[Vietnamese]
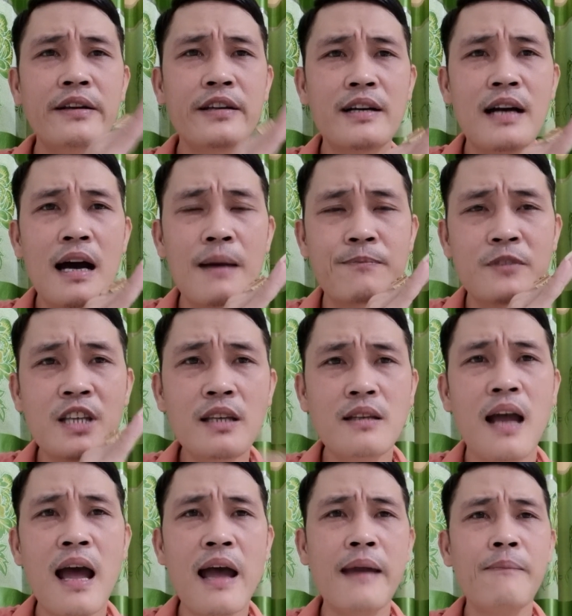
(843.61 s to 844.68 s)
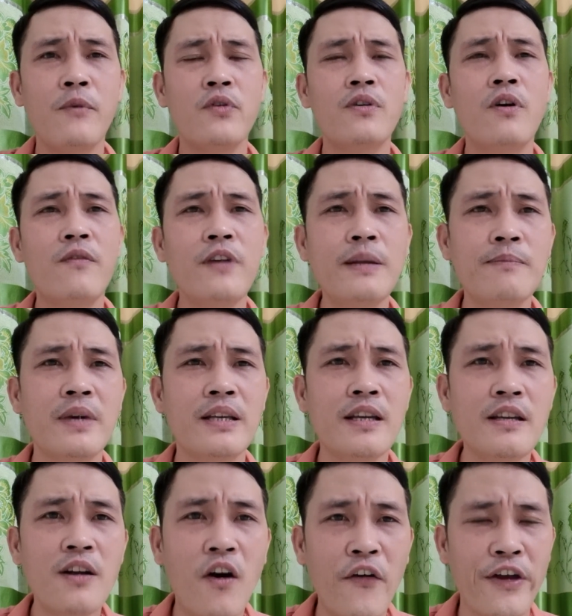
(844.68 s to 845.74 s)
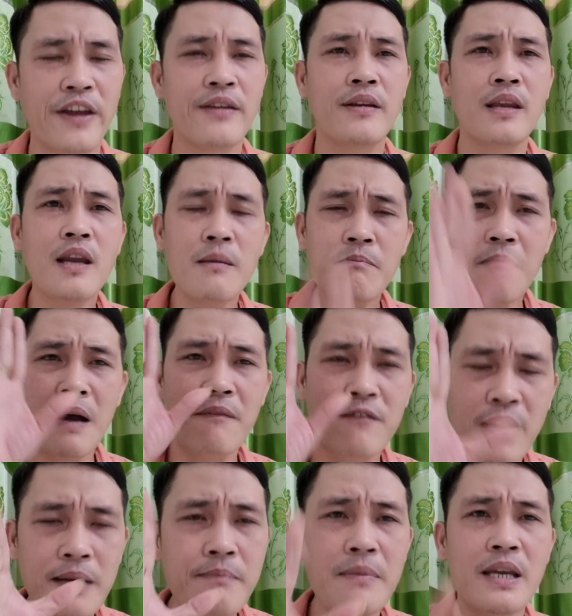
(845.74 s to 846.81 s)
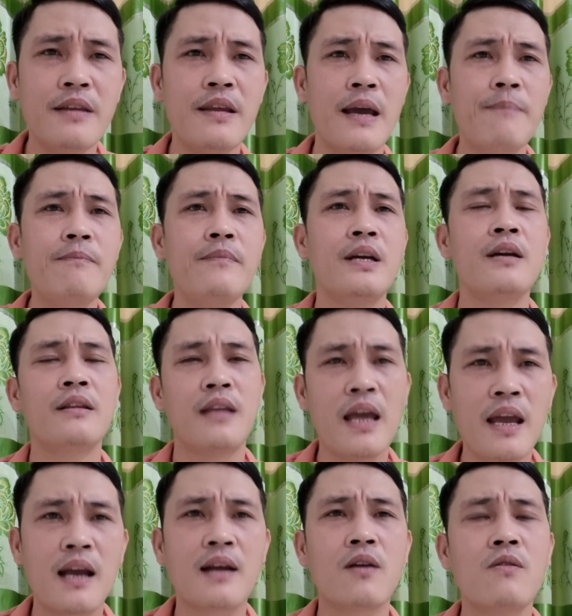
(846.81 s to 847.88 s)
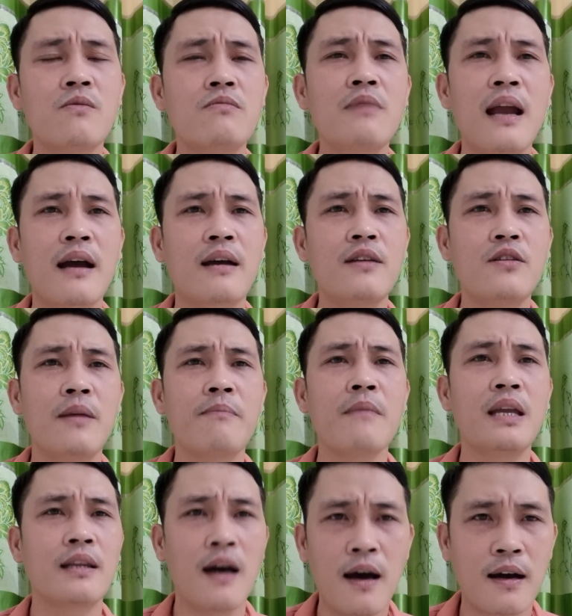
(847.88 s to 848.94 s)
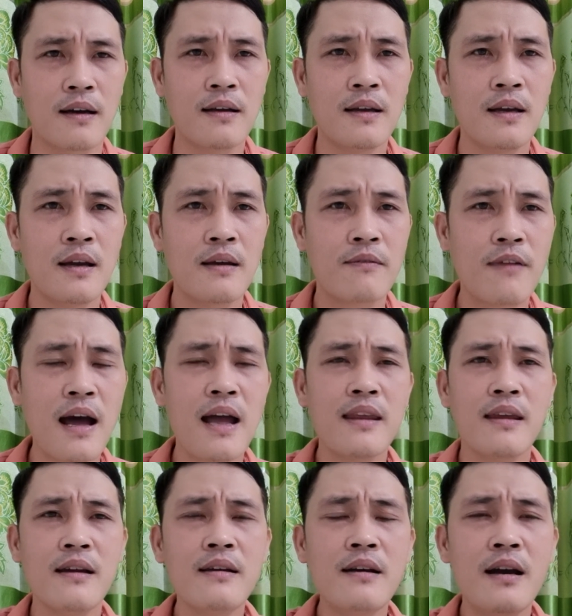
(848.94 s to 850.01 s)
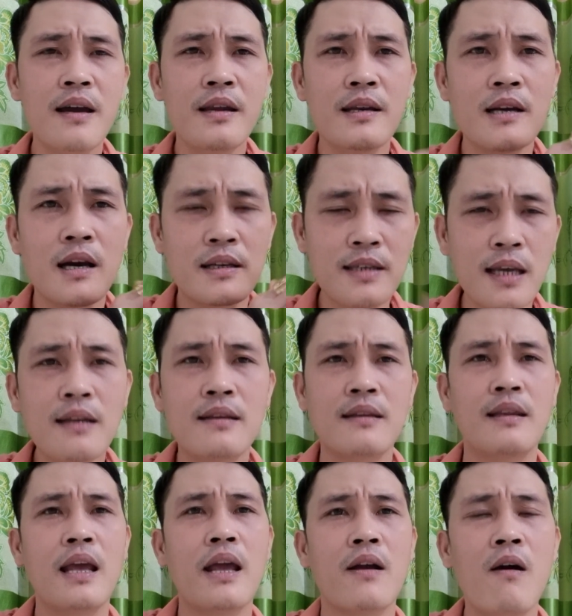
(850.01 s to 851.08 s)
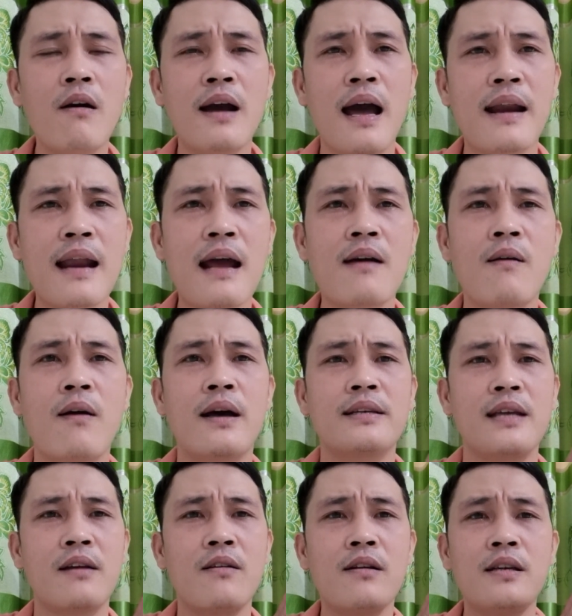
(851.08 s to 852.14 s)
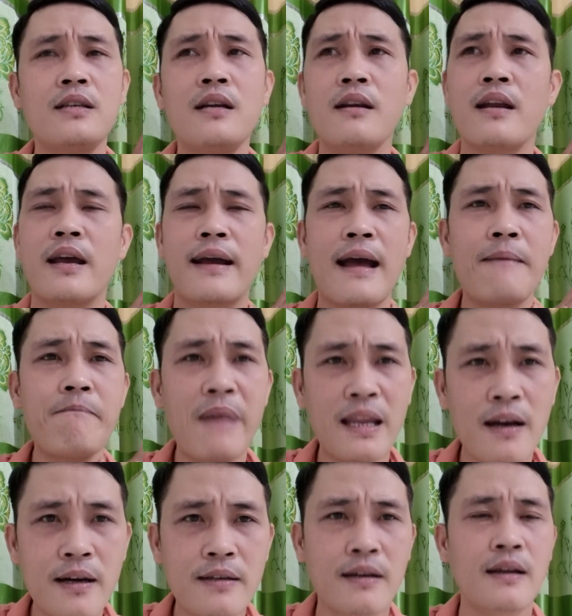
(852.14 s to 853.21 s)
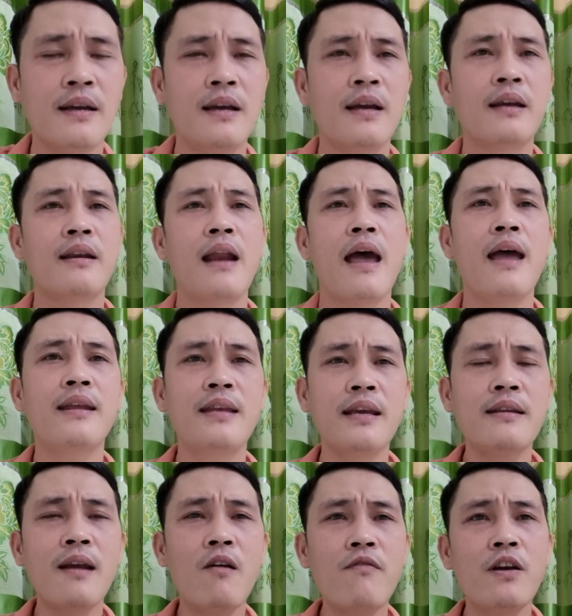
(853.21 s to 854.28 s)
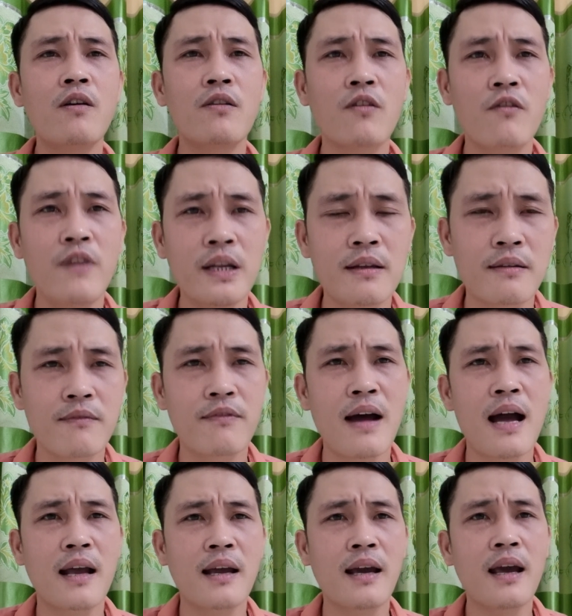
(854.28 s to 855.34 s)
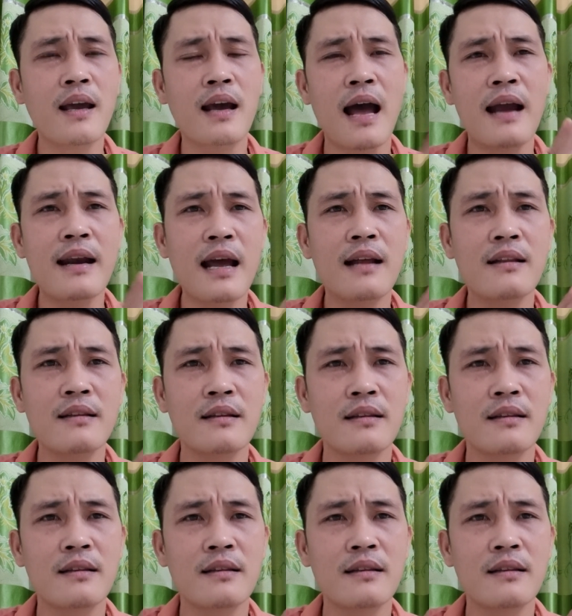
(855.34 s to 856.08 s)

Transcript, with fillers: trường hợp chích hai mũi covid 19 rồi nhưng mà vẫn bị nhiễm thì cũng là cái chuyện bình thường và những người được chích thì có khả năng họ sẽ có sức đề kháng mạnh hơn để chiến đấu với con covid và cái khả năng